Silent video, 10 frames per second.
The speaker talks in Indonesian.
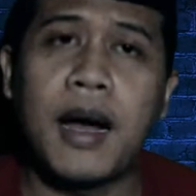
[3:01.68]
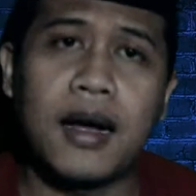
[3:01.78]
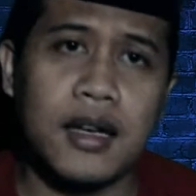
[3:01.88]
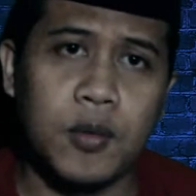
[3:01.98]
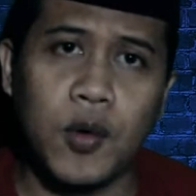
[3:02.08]

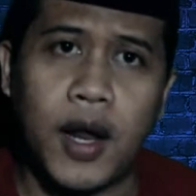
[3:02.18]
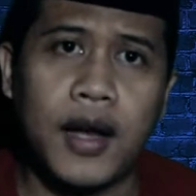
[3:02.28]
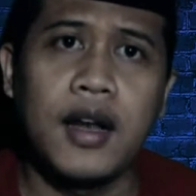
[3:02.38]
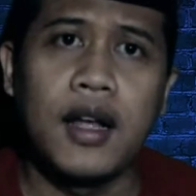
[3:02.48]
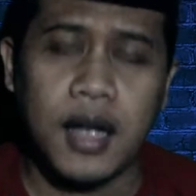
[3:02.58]

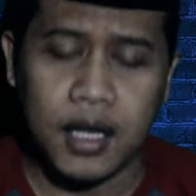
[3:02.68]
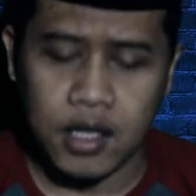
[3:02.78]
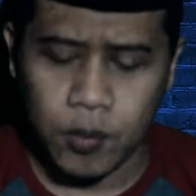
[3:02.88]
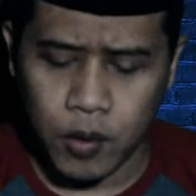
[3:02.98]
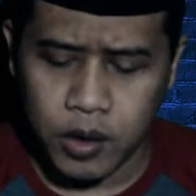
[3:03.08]
panglimunan
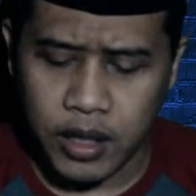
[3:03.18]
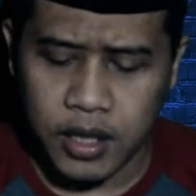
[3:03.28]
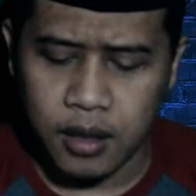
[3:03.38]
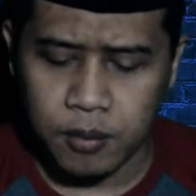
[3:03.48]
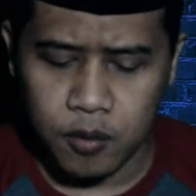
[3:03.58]
ataupun
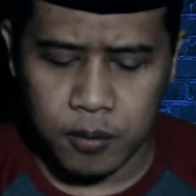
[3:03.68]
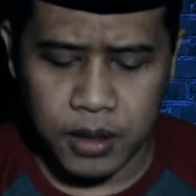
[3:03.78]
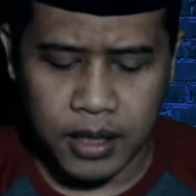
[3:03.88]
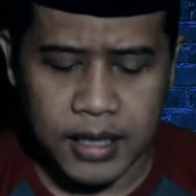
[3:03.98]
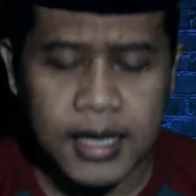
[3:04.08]
ilmu
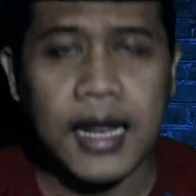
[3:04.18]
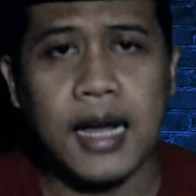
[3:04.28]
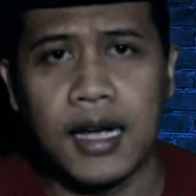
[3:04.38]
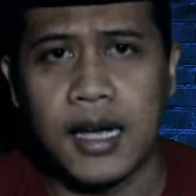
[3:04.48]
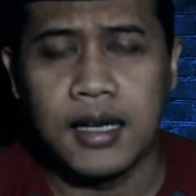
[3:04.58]

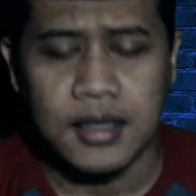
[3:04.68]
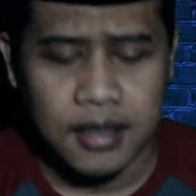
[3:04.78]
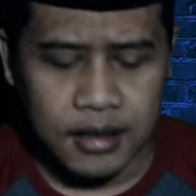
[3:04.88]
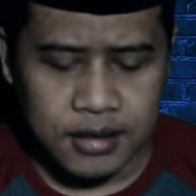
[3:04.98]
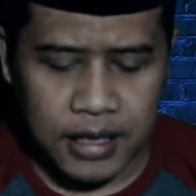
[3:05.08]
menghilang ya
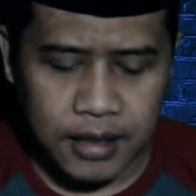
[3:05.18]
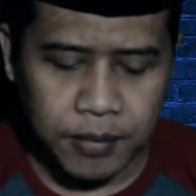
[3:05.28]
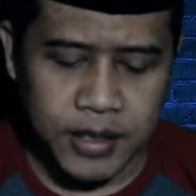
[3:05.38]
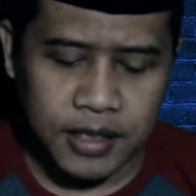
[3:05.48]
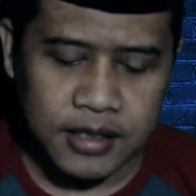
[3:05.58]

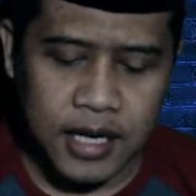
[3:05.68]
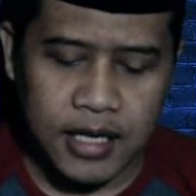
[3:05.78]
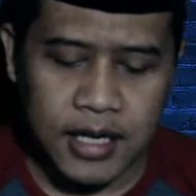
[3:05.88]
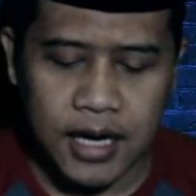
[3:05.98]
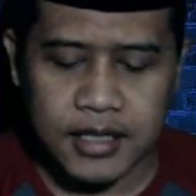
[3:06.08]
sangat banyak
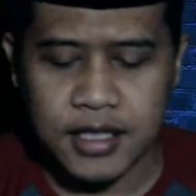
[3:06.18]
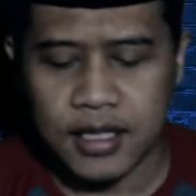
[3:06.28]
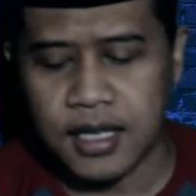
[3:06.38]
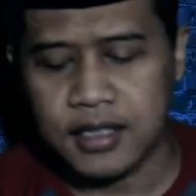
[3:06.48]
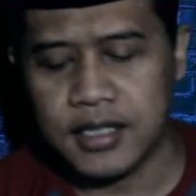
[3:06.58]
sekali
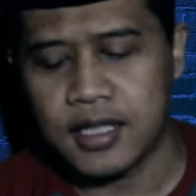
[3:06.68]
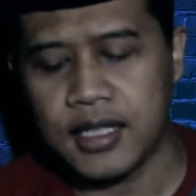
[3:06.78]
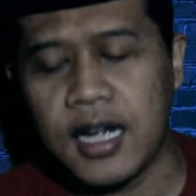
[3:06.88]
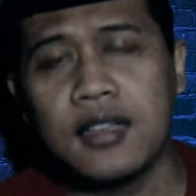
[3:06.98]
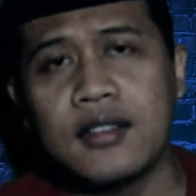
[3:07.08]

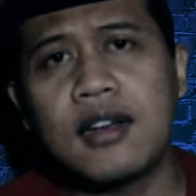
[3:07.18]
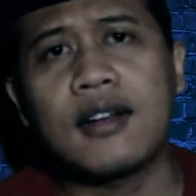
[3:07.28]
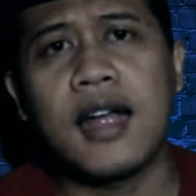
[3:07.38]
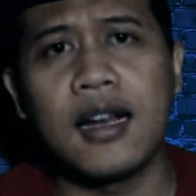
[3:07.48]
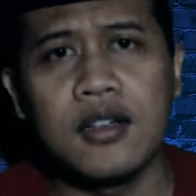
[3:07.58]
khasiat-khasiat yang
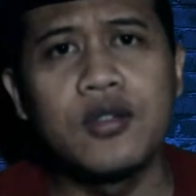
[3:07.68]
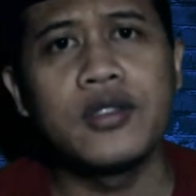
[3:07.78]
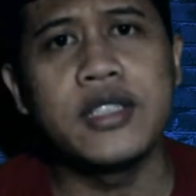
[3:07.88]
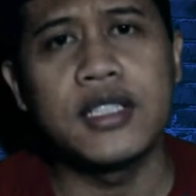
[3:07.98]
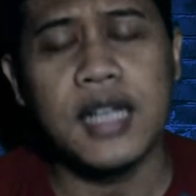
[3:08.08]

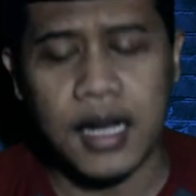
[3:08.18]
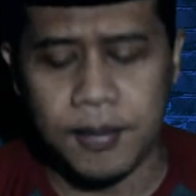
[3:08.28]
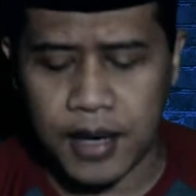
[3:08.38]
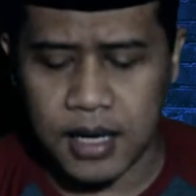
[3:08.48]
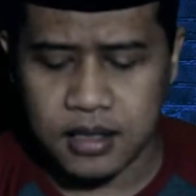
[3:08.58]
terkandung di
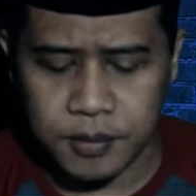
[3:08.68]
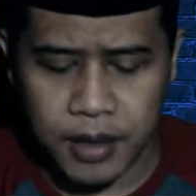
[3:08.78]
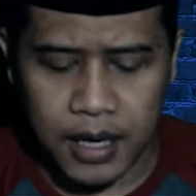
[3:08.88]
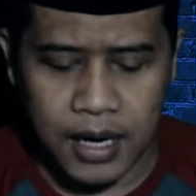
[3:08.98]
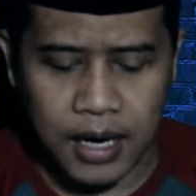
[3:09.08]
dalam
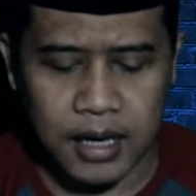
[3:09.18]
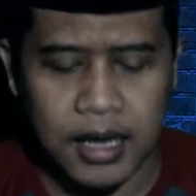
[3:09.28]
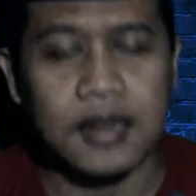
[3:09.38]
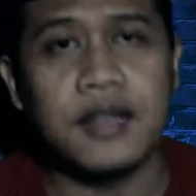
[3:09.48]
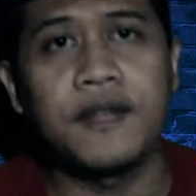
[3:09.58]
Asma
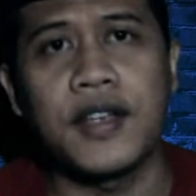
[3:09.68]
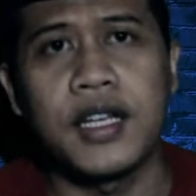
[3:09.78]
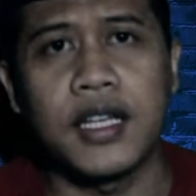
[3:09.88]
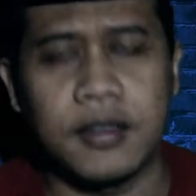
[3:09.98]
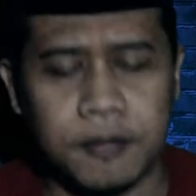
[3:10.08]
Al-Latif
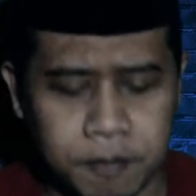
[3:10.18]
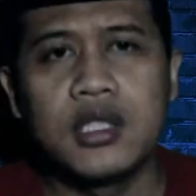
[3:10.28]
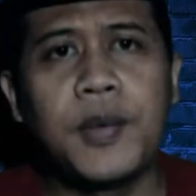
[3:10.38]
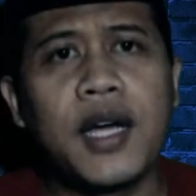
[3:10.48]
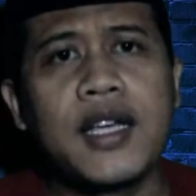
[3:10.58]
ini.
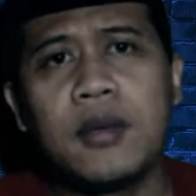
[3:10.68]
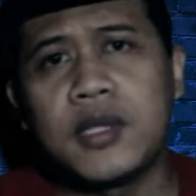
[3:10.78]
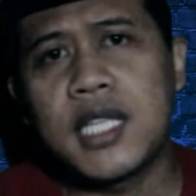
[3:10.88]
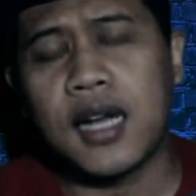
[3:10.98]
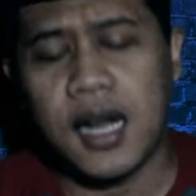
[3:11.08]
Sebagian
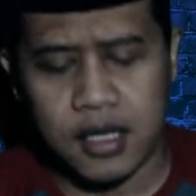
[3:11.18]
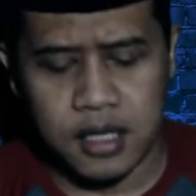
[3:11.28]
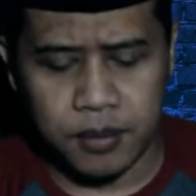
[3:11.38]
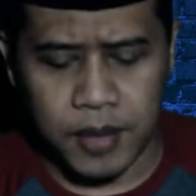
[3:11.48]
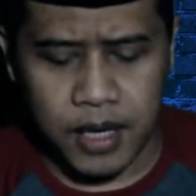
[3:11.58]
besar ahli
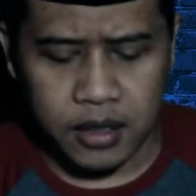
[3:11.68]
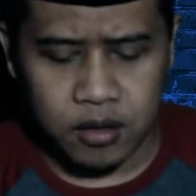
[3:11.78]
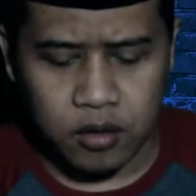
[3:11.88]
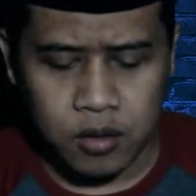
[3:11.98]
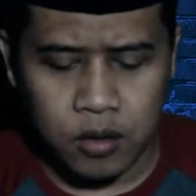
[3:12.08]
hikmah
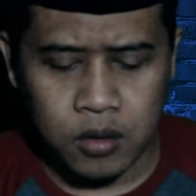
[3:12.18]
itu